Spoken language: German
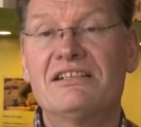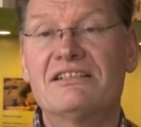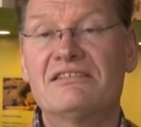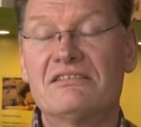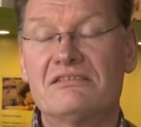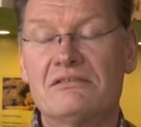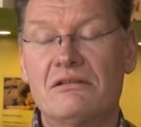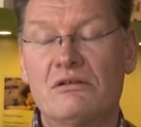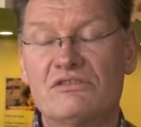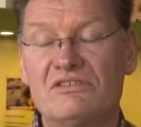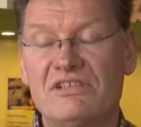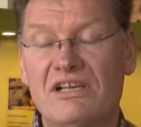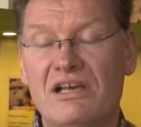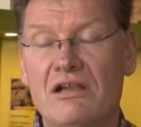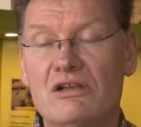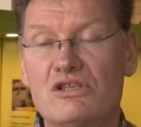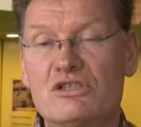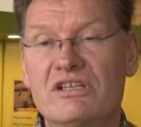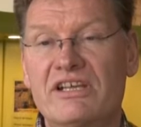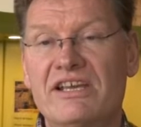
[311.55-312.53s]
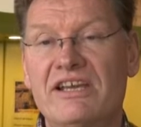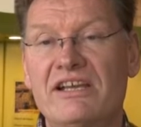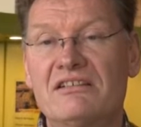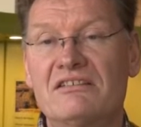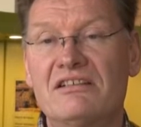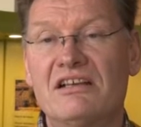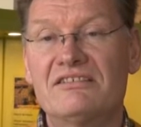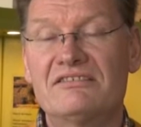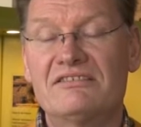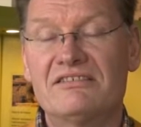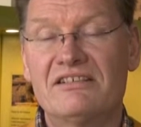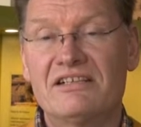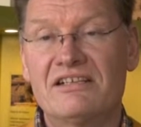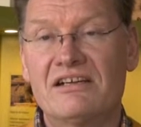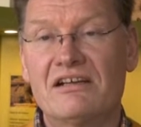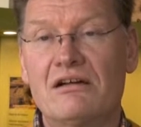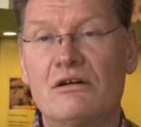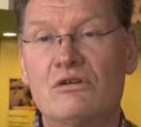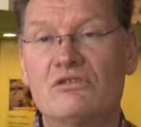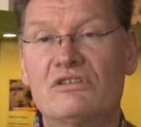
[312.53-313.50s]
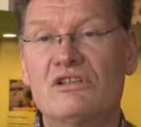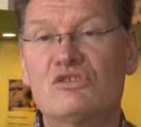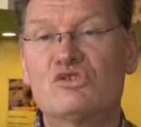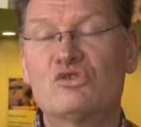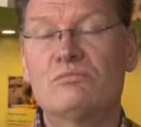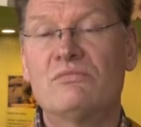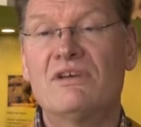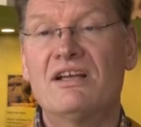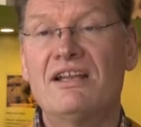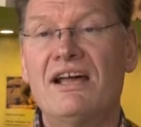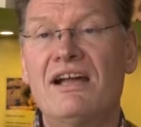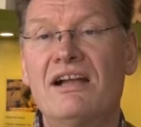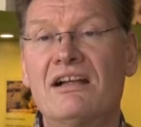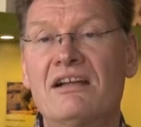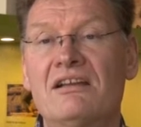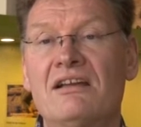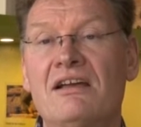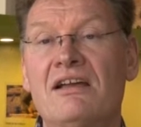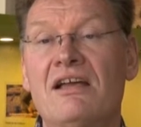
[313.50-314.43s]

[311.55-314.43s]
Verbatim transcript: Das ist auch sehr anstrengend, da ist der Tag auch dann schon mal lang.